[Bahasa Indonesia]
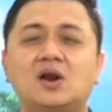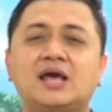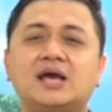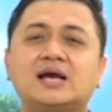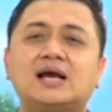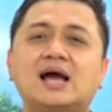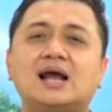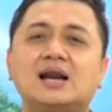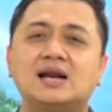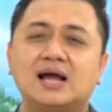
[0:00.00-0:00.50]

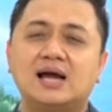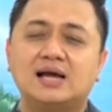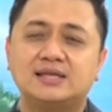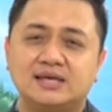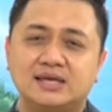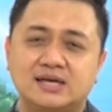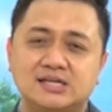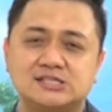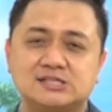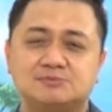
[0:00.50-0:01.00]
Oleh
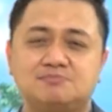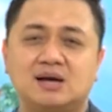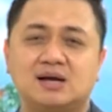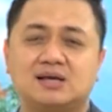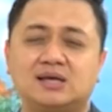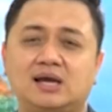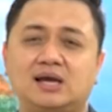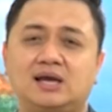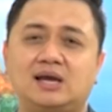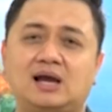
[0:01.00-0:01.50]
karenanya
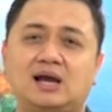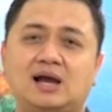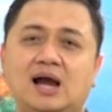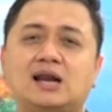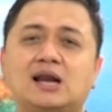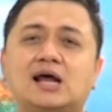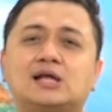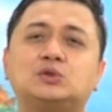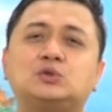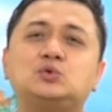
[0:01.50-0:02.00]
sebagai
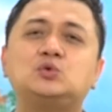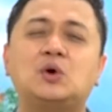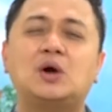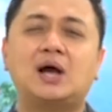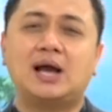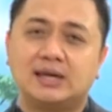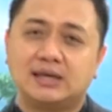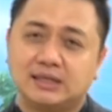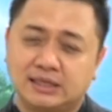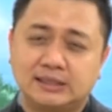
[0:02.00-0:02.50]
anak
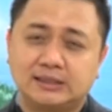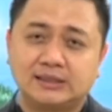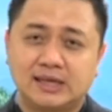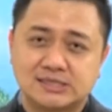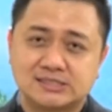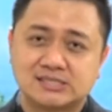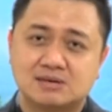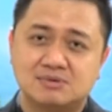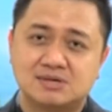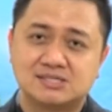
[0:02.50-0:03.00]
Tuhan
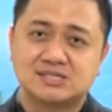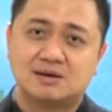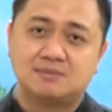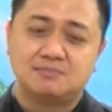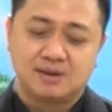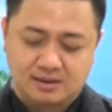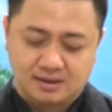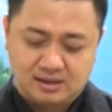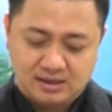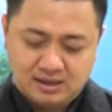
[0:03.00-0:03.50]
kita
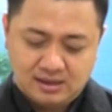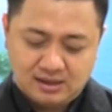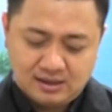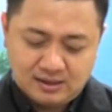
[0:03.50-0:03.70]
sama-sama